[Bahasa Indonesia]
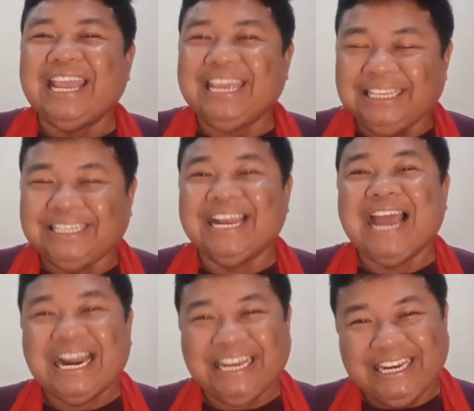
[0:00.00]
Injil
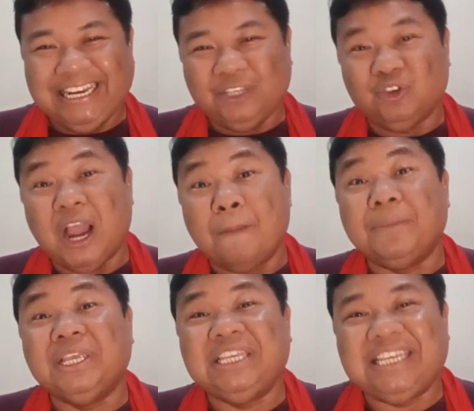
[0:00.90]
hari ini juga
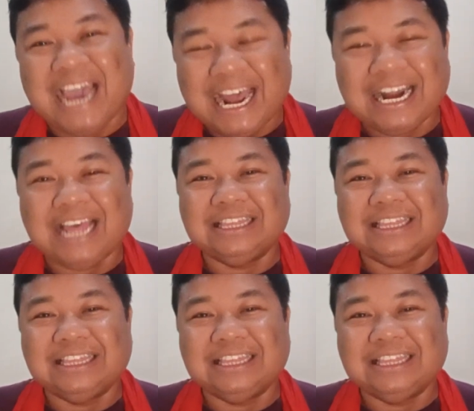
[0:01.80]
bicara